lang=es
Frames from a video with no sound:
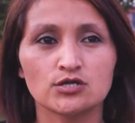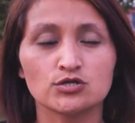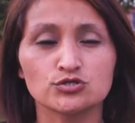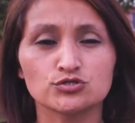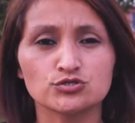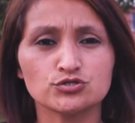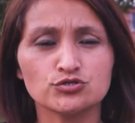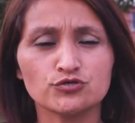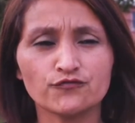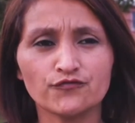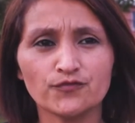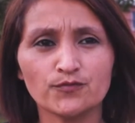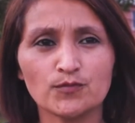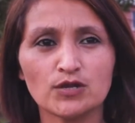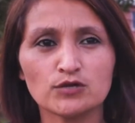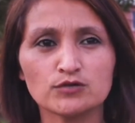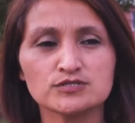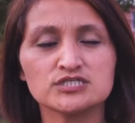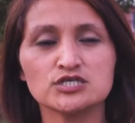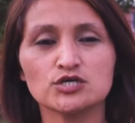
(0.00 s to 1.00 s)
Nosotros
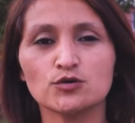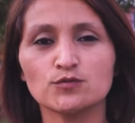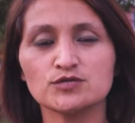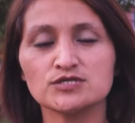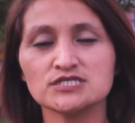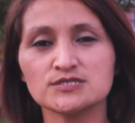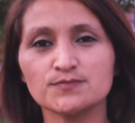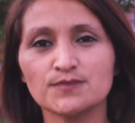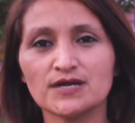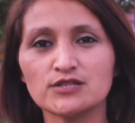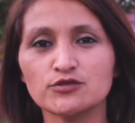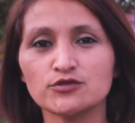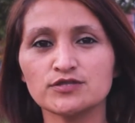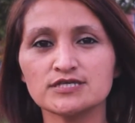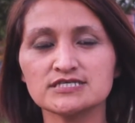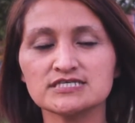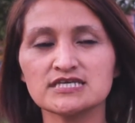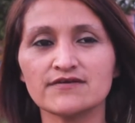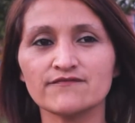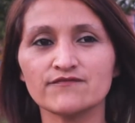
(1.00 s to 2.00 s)
fuimos al Consejo Municipal
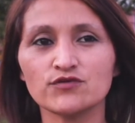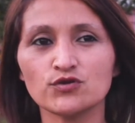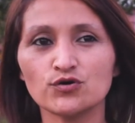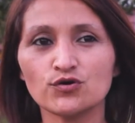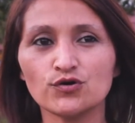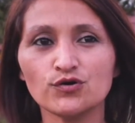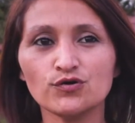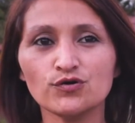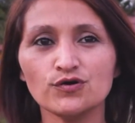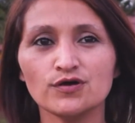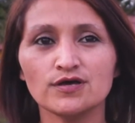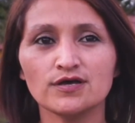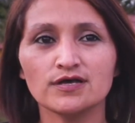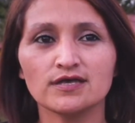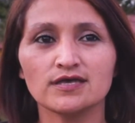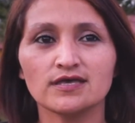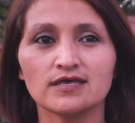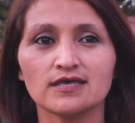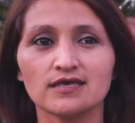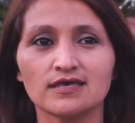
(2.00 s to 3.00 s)
donde se habló
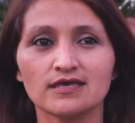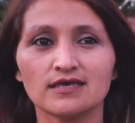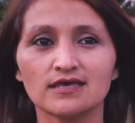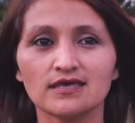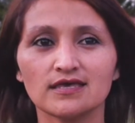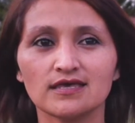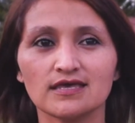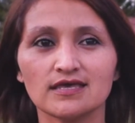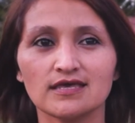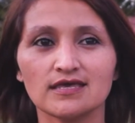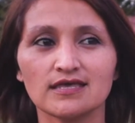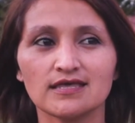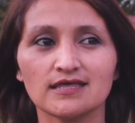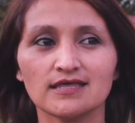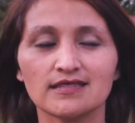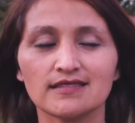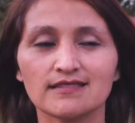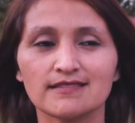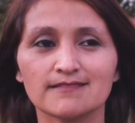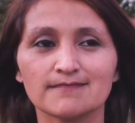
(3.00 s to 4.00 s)

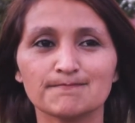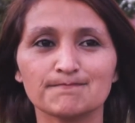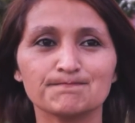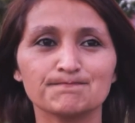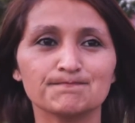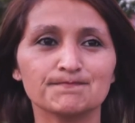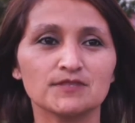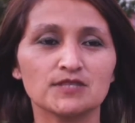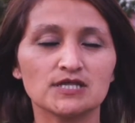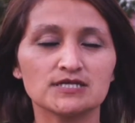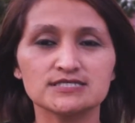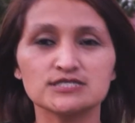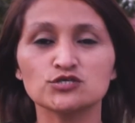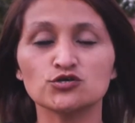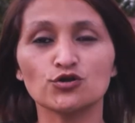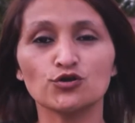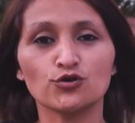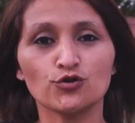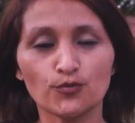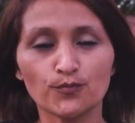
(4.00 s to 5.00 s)
eh, el
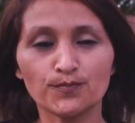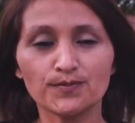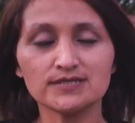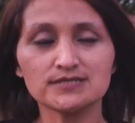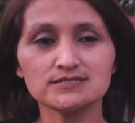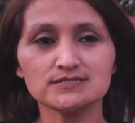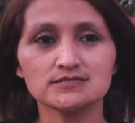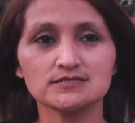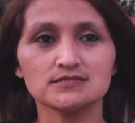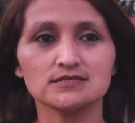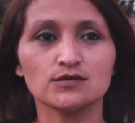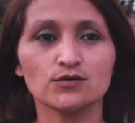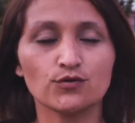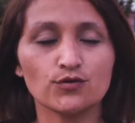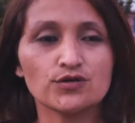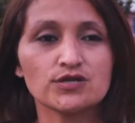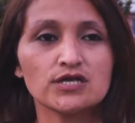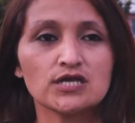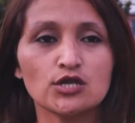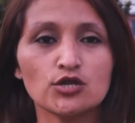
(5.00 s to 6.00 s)
señor López,
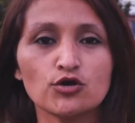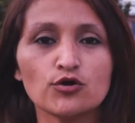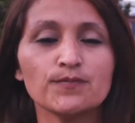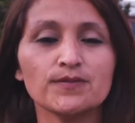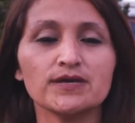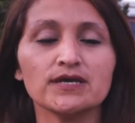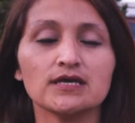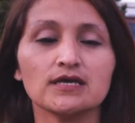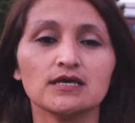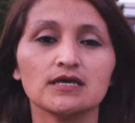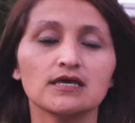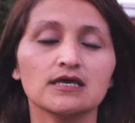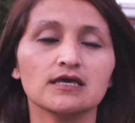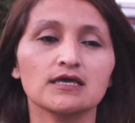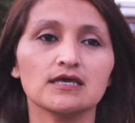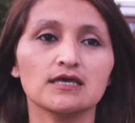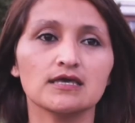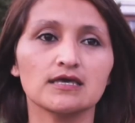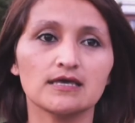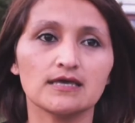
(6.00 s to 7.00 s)
Jorge López,
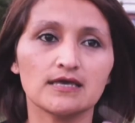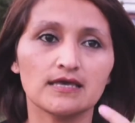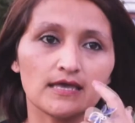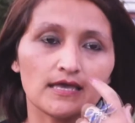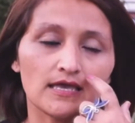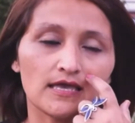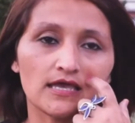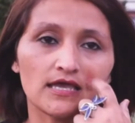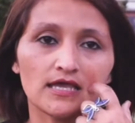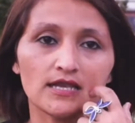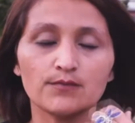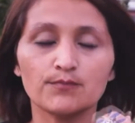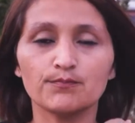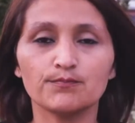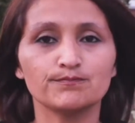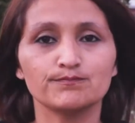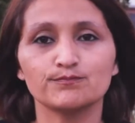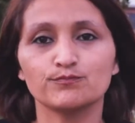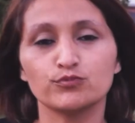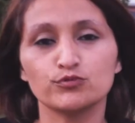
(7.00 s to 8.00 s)
eh, él
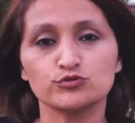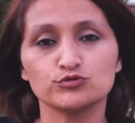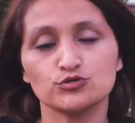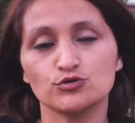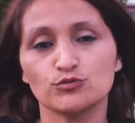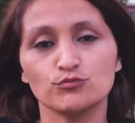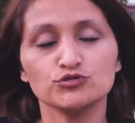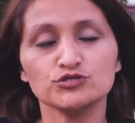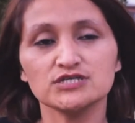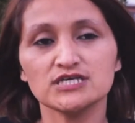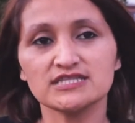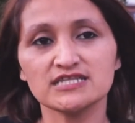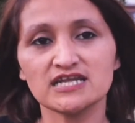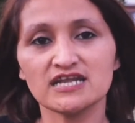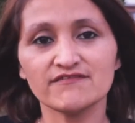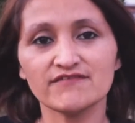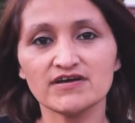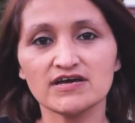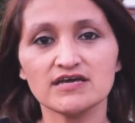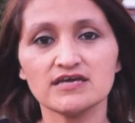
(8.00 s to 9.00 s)
puso muchas
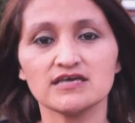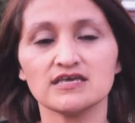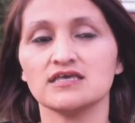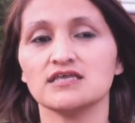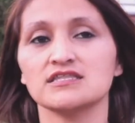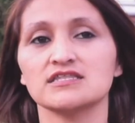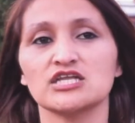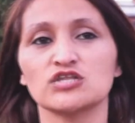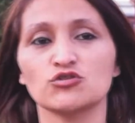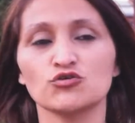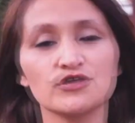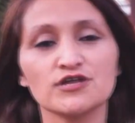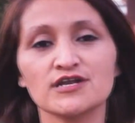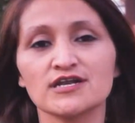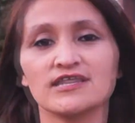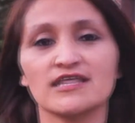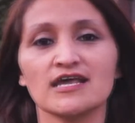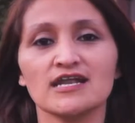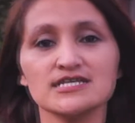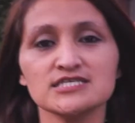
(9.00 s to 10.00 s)
trabas, trató de
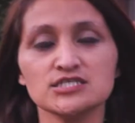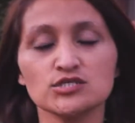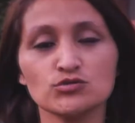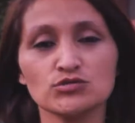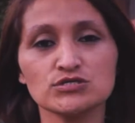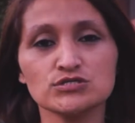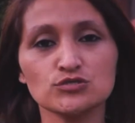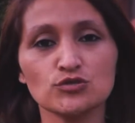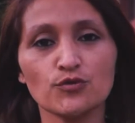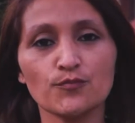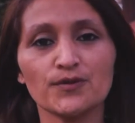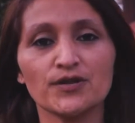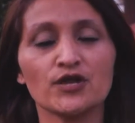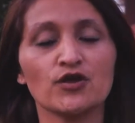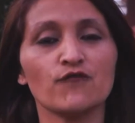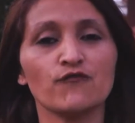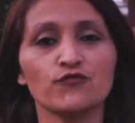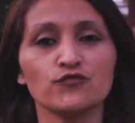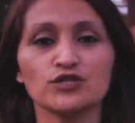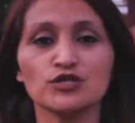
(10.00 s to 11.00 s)
enredar la situación para
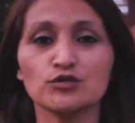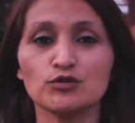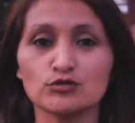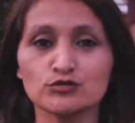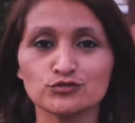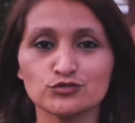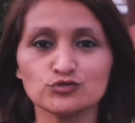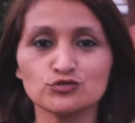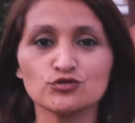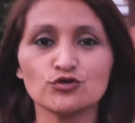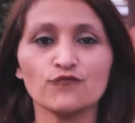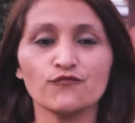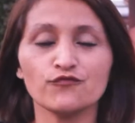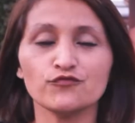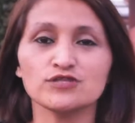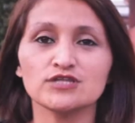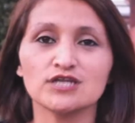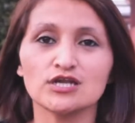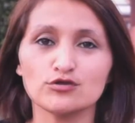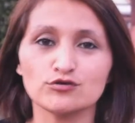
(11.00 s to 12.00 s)
confundir a nosotros y
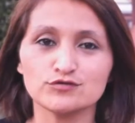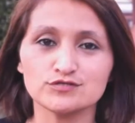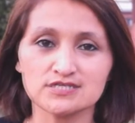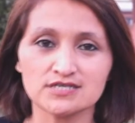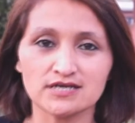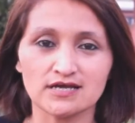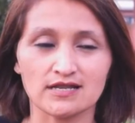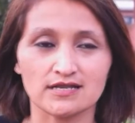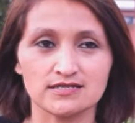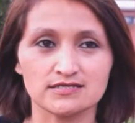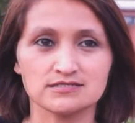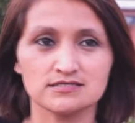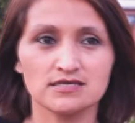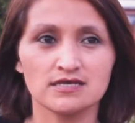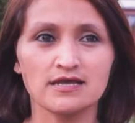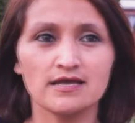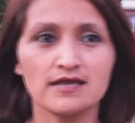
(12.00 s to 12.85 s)
confundir a los concejales.